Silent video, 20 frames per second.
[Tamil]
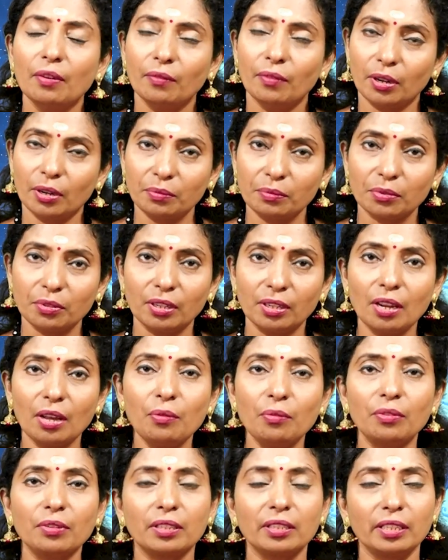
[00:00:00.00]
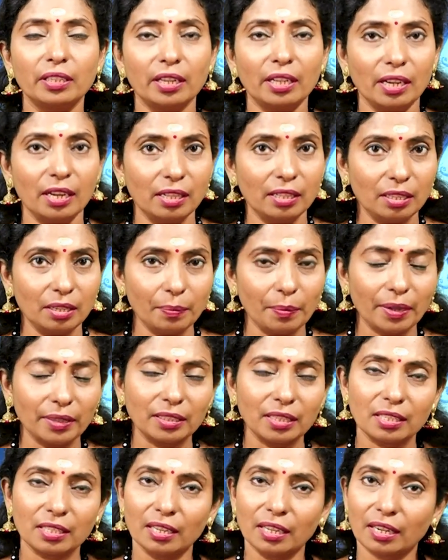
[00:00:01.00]
வரும் சொல்லலாம் உங்களுக்கு நீங்கள்
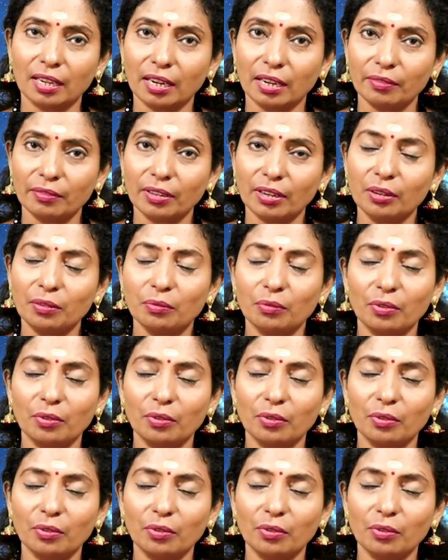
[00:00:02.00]
எதிர்பார்த்த சில கனவுகள்